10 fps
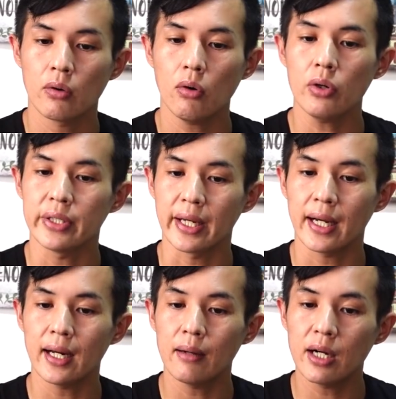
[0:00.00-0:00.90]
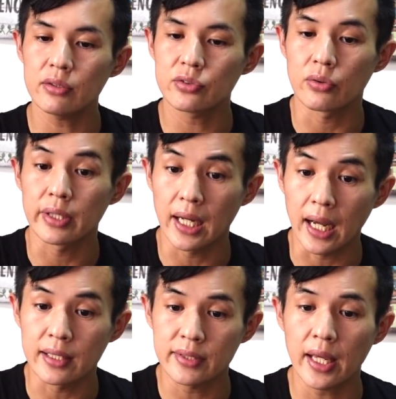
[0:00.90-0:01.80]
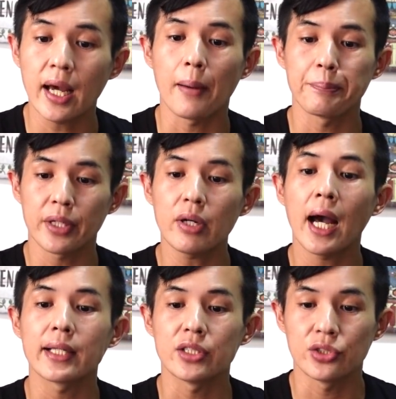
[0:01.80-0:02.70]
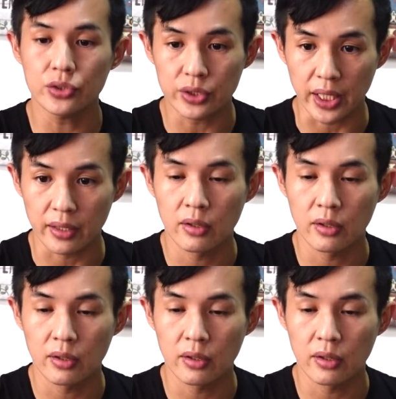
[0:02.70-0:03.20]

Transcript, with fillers: ほいで、カラバルゾンならせんはっぴゃくはちじゅうにん。